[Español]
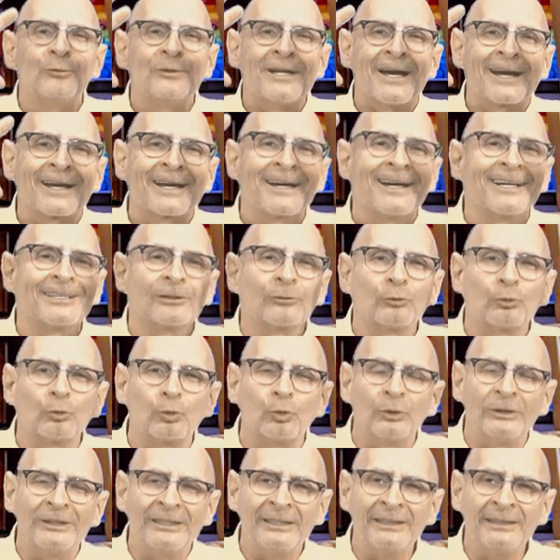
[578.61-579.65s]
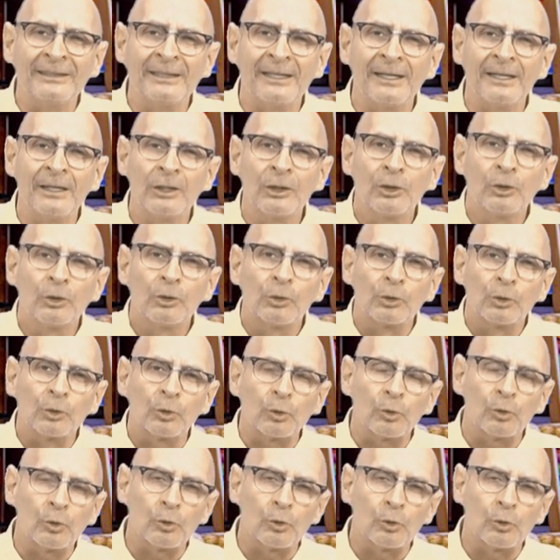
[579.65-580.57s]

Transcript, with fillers: en una cartulina